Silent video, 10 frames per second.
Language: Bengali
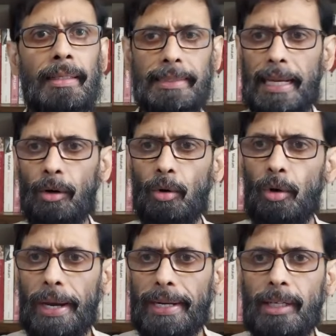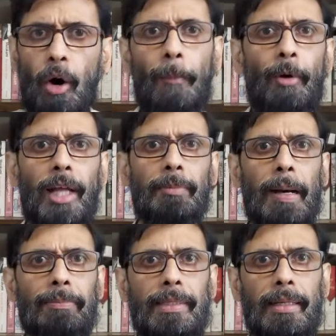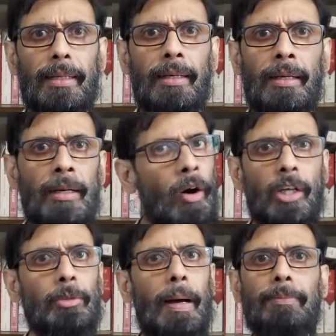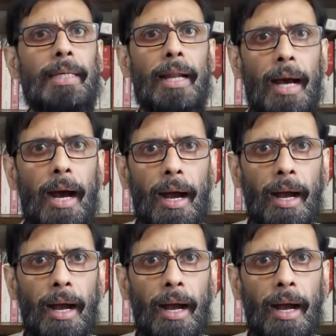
সে লোকগুলো এটাকে অপরাধ ভাবছে হয়তো ভাবছে না